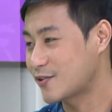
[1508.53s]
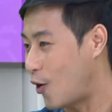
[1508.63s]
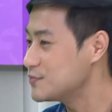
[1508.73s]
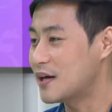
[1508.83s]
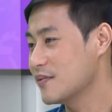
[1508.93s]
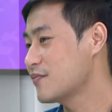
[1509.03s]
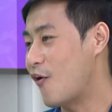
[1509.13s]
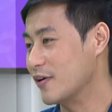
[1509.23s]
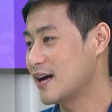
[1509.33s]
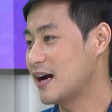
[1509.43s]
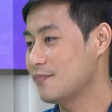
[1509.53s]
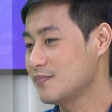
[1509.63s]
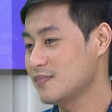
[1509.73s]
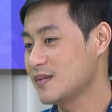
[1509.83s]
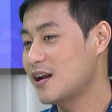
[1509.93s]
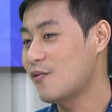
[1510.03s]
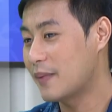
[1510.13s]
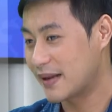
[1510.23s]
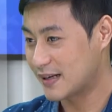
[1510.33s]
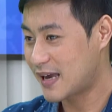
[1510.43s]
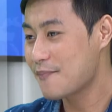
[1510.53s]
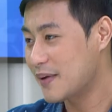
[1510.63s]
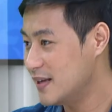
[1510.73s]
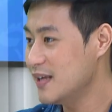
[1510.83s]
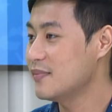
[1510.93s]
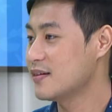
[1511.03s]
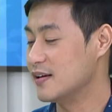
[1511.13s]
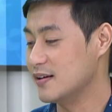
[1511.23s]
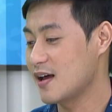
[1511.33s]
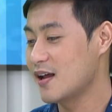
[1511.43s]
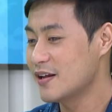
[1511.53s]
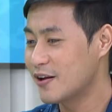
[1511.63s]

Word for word: ครบสามสิบสองเนี่ยครับแล้วเราเป็นแค่เป็นหนี้เป็นสินเนี่ย